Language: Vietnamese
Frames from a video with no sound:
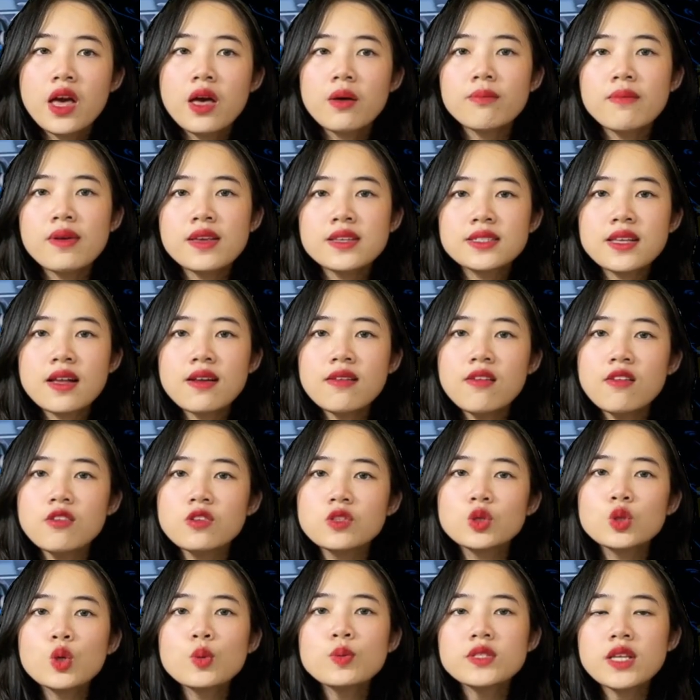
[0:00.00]
Bình xăng lớn
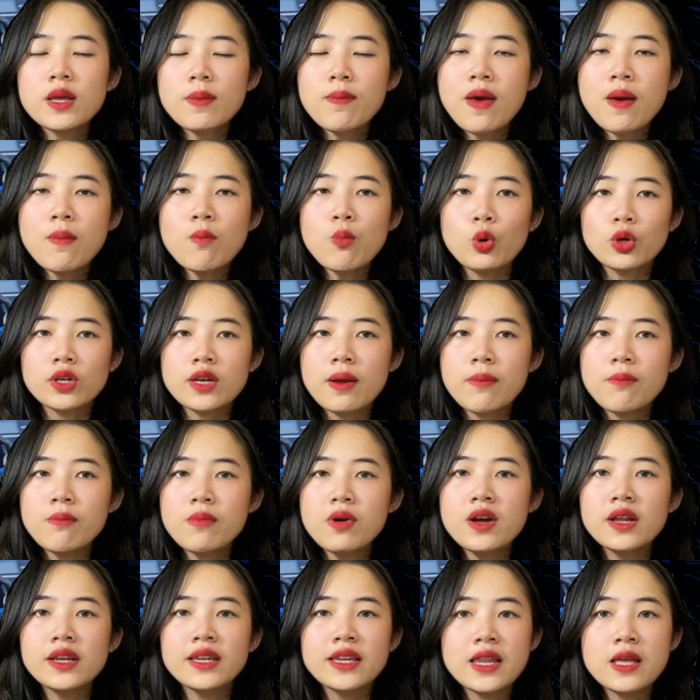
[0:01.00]
giúp
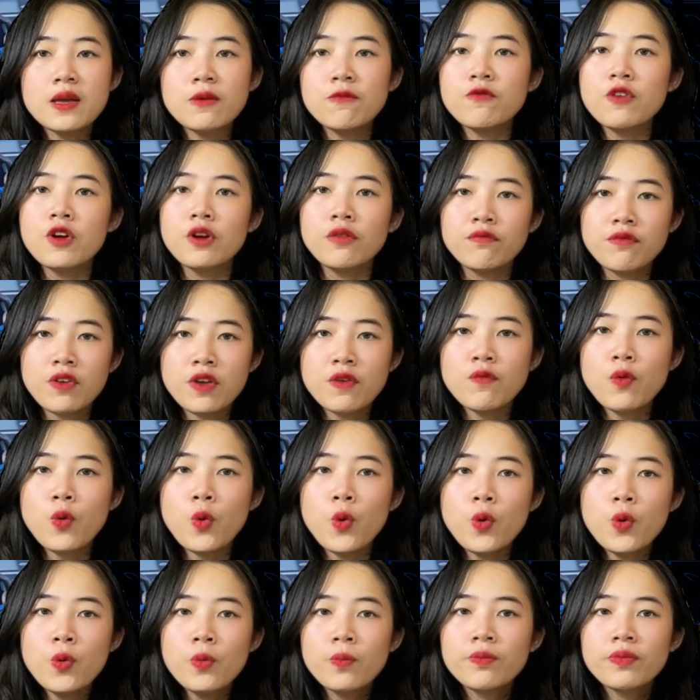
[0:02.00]
CB150 đi phượt vi
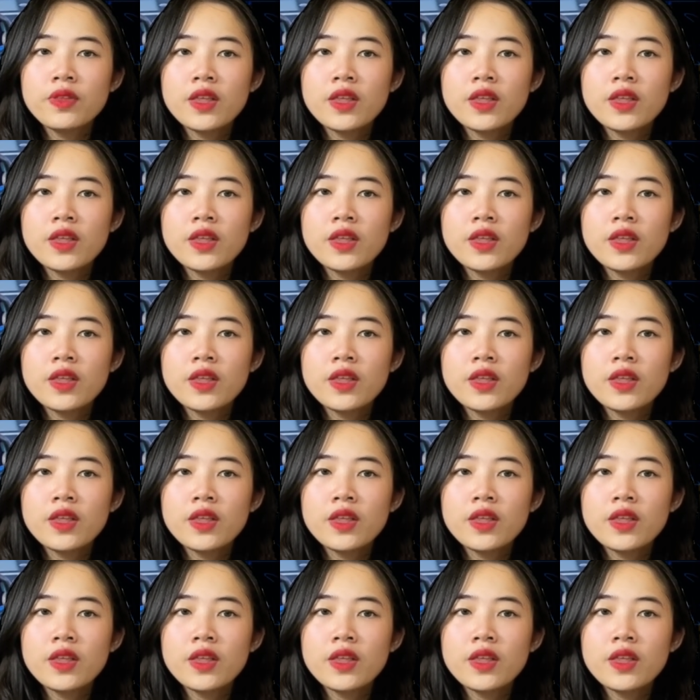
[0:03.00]
vu.